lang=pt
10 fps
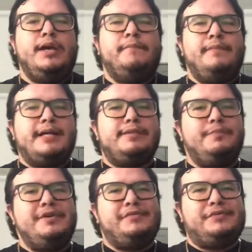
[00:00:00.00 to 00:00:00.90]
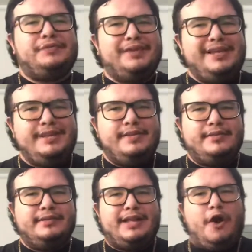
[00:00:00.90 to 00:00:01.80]
Mas eu me vi
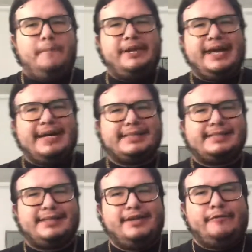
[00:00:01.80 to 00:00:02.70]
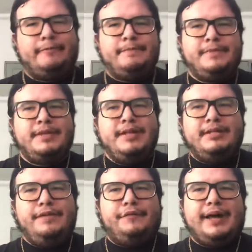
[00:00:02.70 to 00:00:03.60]
na obrigação
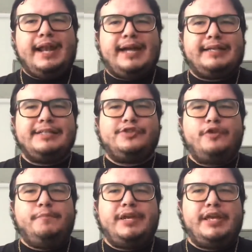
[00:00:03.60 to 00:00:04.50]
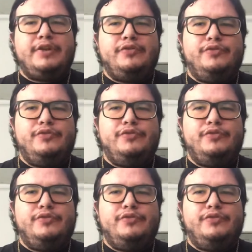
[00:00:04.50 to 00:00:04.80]
de falar aqui sobre